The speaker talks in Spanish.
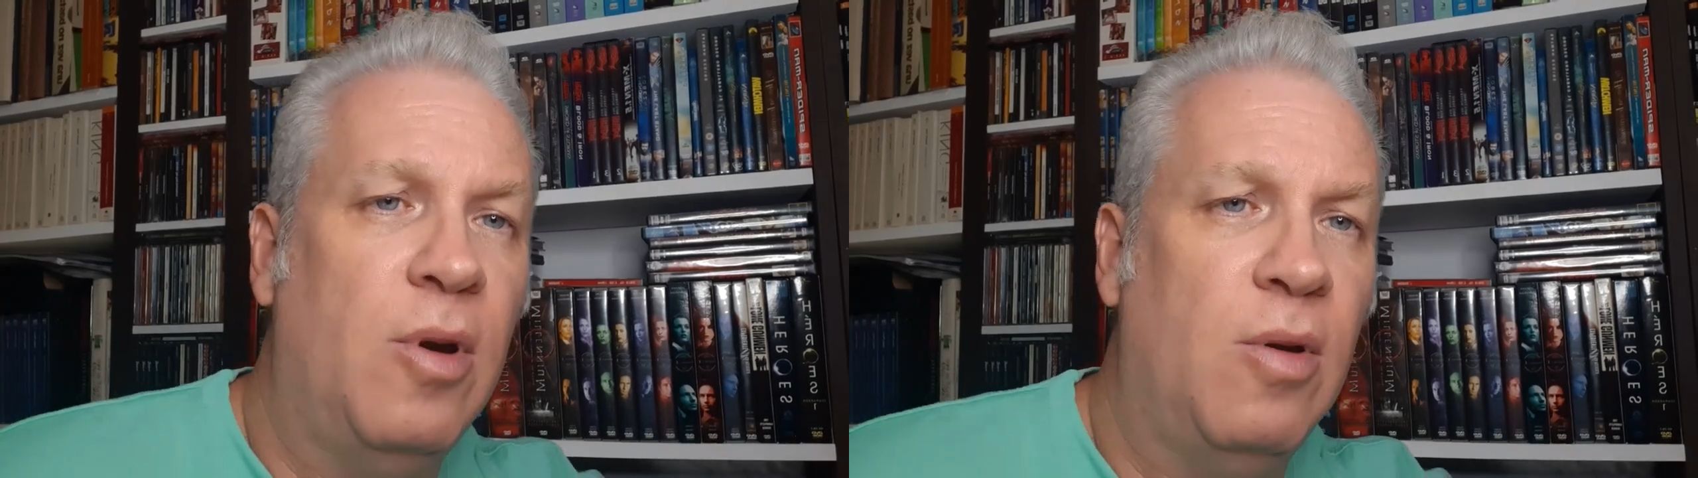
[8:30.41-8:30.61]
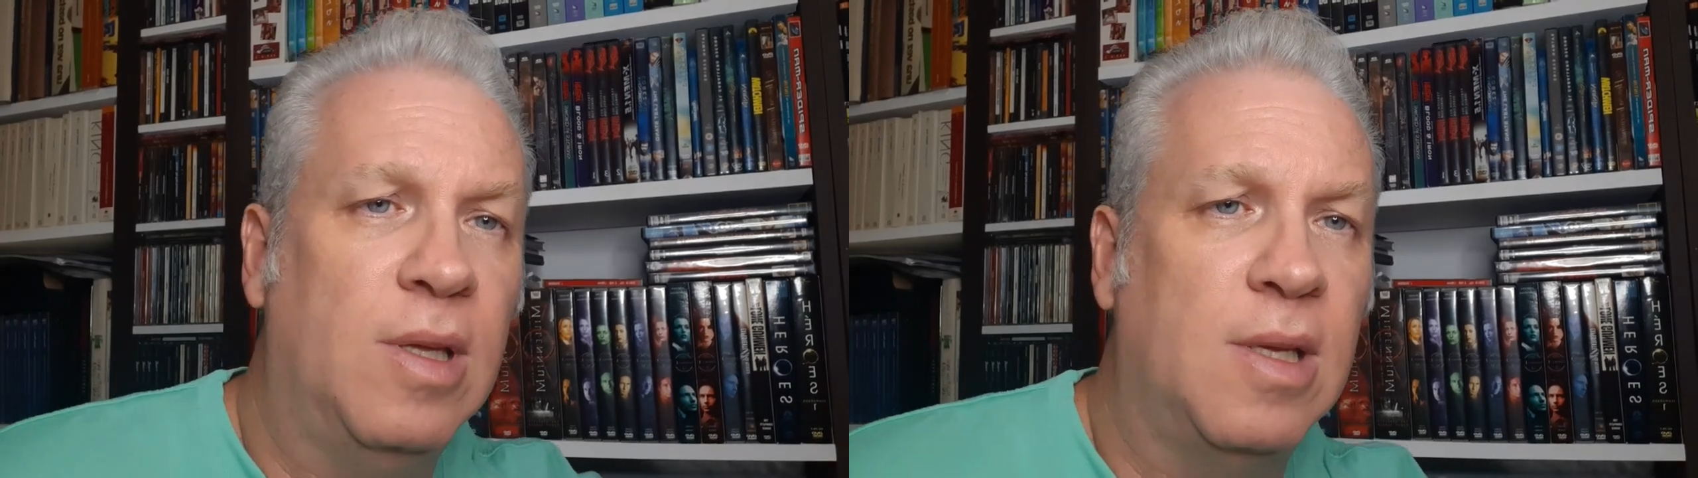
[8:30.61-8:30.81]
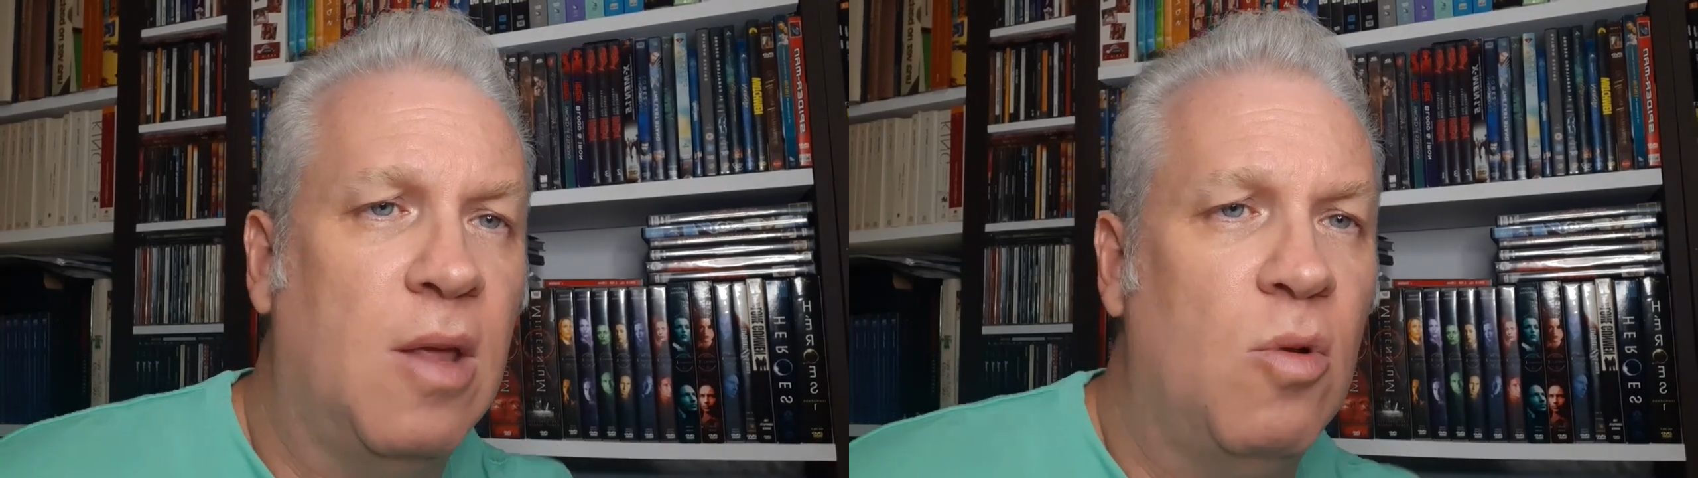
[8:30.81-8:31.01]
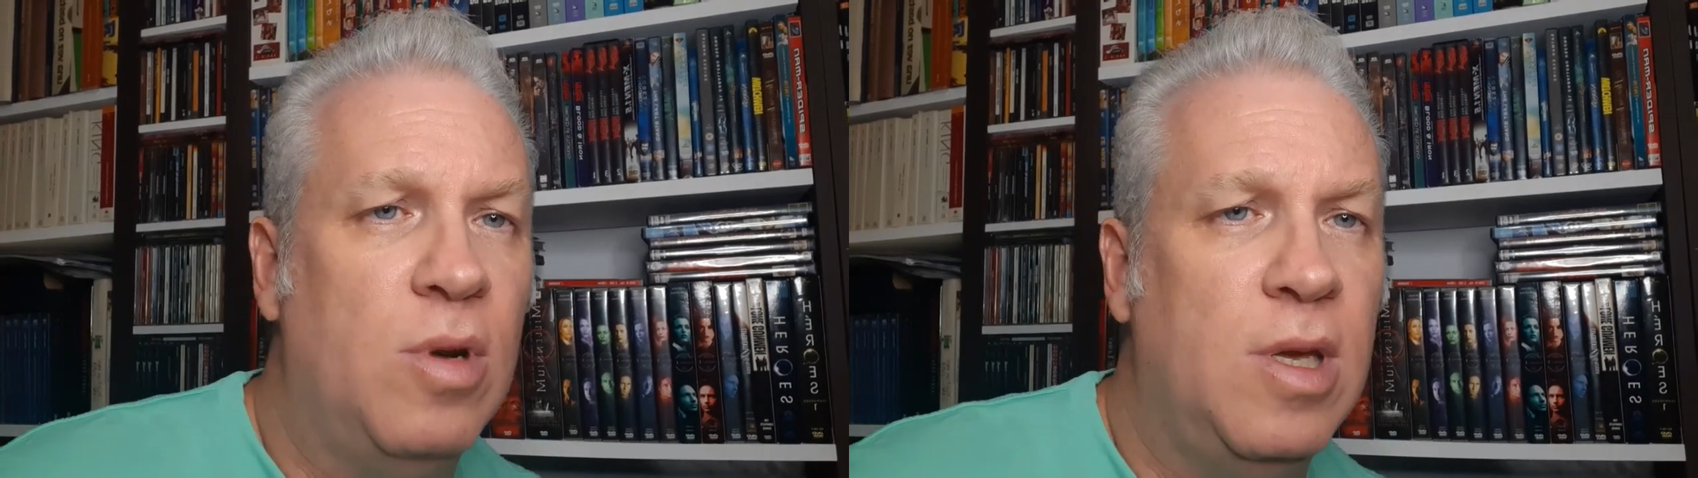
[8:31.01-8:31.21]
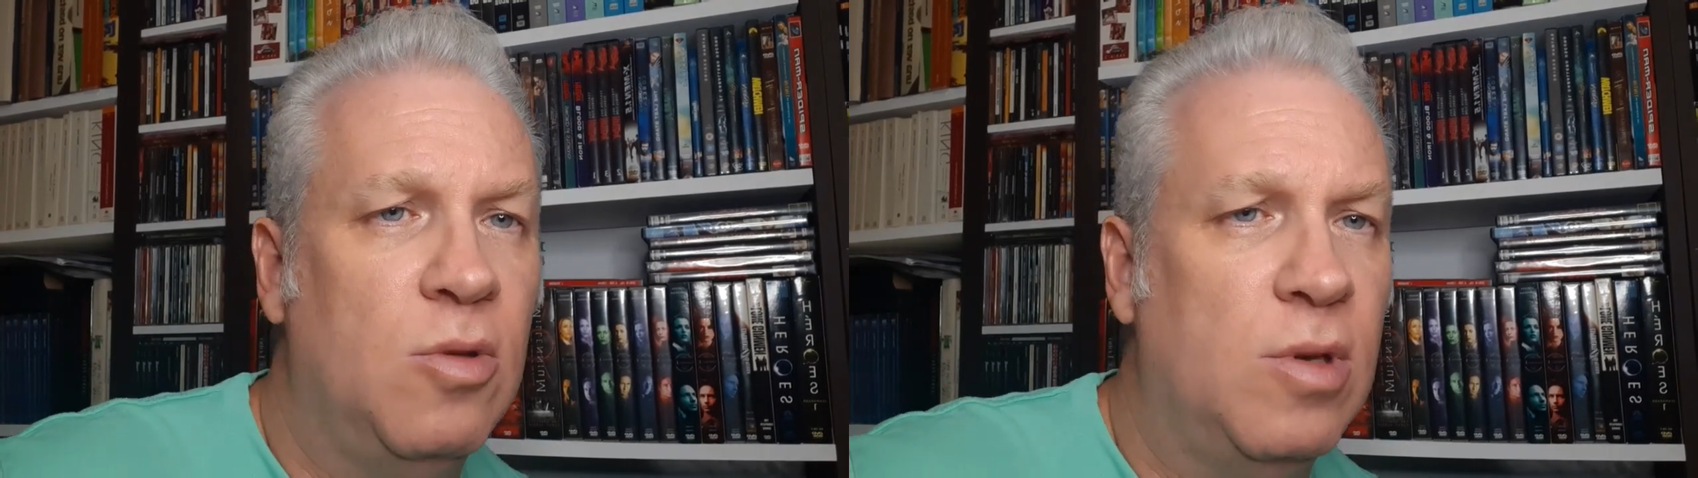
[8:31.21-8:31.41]
pero en Estados
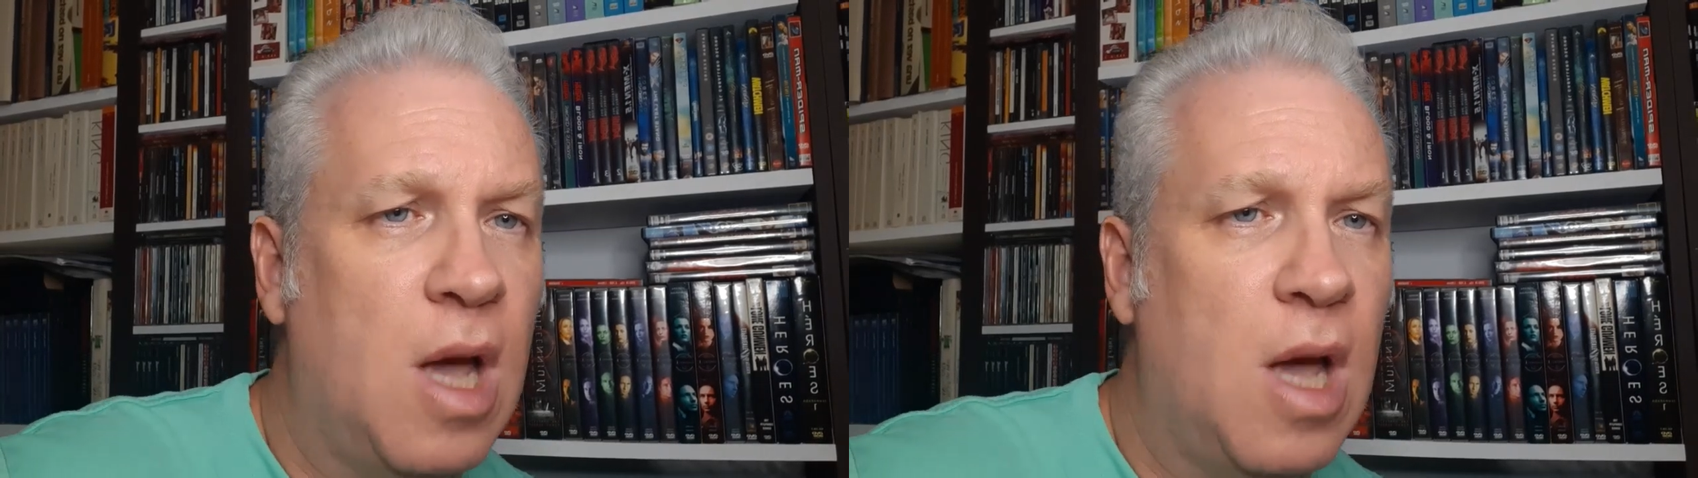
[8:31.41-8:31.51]
Unidos,